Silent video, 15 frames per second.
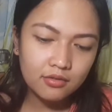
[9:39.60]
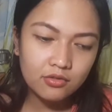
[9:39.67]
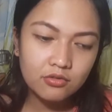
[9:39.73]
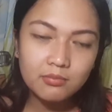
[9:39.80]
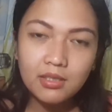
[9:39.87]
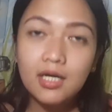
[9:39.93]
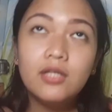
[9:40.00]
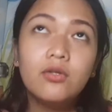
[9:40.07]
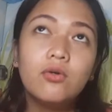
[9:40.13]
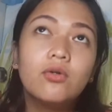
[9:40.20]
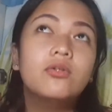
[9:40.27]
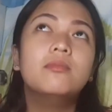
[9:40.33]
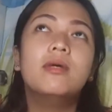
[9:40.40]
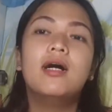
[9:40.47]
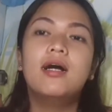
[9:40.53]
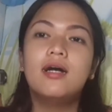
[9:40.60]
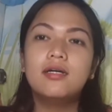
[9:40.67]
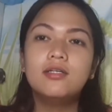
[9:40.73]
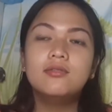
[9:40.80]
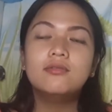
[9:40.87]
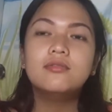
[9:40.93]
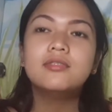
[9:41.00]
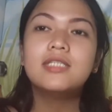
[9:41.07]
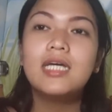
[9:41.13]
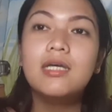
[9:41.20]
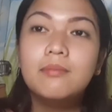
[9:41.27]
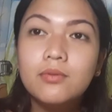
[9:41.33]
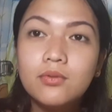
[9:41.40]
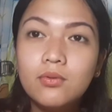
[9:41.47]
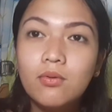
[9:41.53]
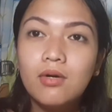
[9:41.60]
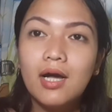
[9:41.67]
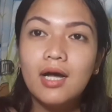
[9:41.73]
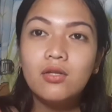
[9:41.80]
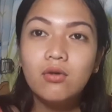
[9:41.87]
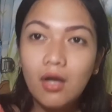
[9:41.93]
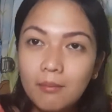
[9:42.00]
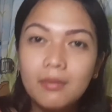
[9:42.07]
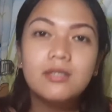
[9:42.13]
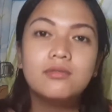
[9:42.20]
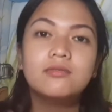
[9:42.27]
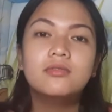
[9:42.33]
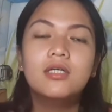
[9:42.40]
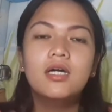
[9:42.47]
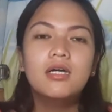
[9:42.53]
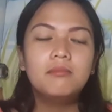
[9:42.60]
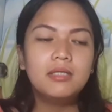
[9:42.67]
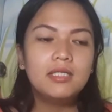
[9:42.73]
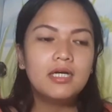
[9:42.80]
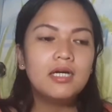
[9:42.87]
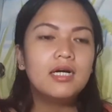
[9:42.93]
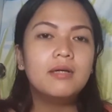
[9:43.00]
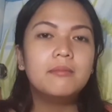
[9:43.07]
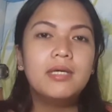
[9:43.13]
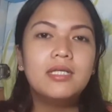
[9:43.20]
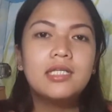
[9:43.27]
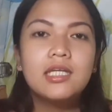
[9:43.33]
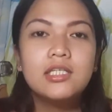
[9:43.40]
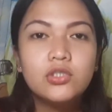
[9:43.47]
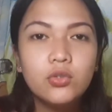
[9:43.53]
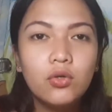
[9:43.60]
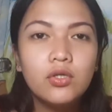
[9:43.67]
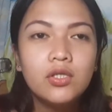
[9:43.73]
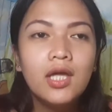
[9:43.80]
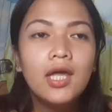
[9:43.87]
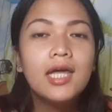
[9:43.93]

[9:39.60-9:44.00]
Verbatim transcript: yung mga ano ko, yung mga, yung sa ipon ko nga, ano nga ba yung pinaka main reason.